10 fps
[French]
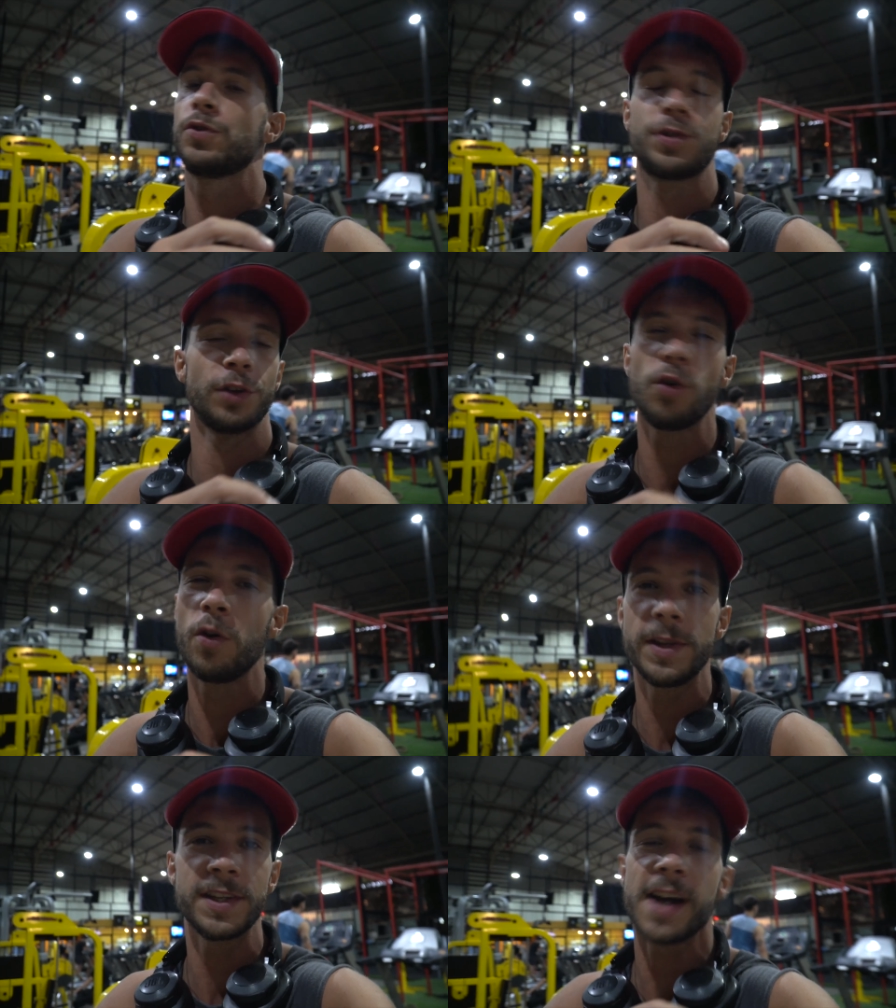tu sens trop
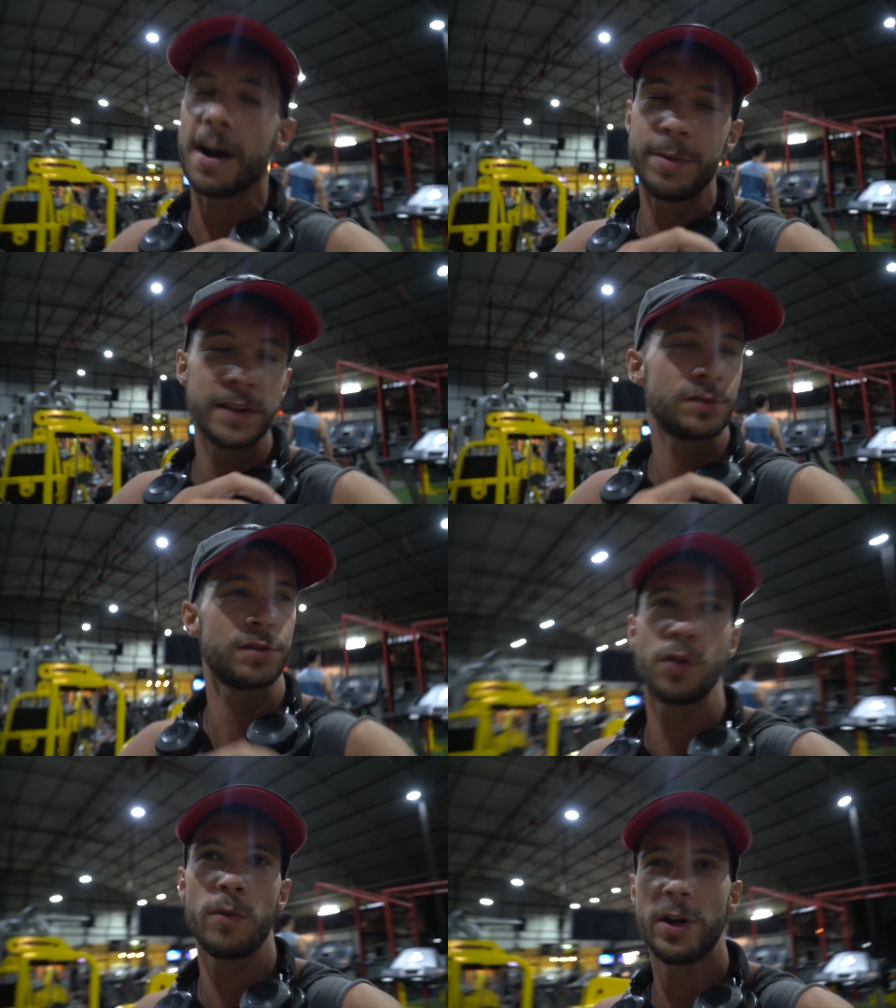bien tes trapèzes, tu
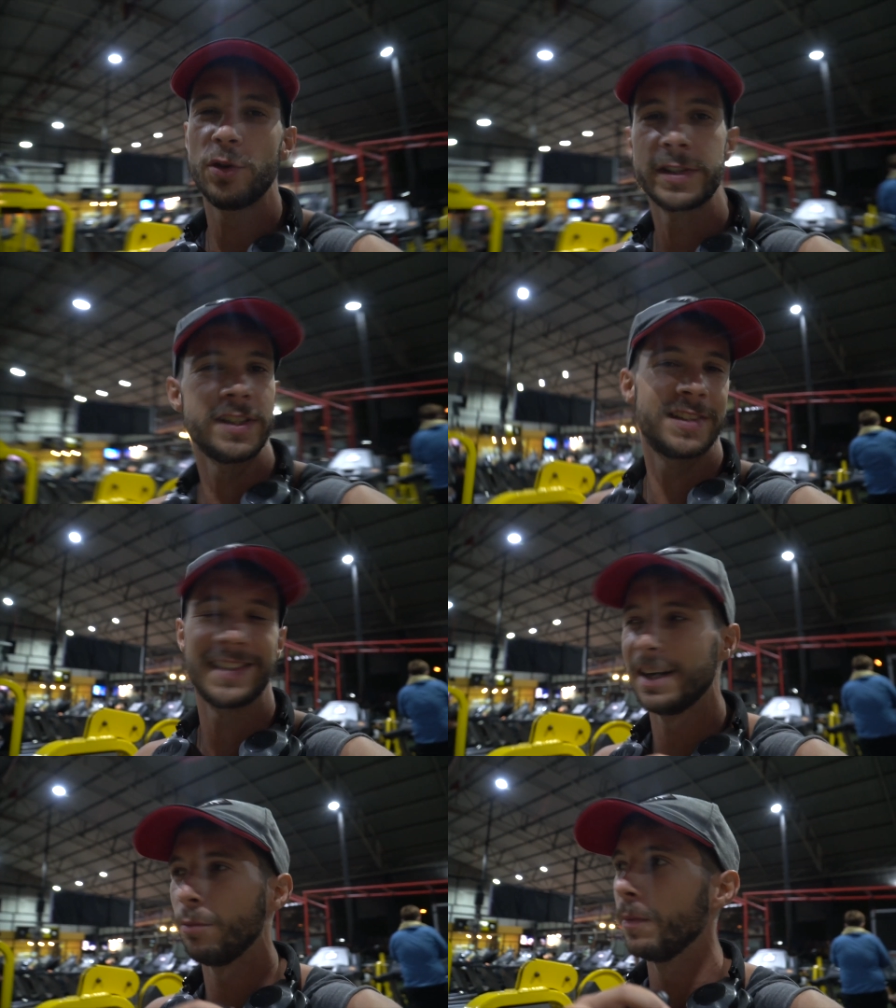sens trop bien le dos, c'est de la bonne.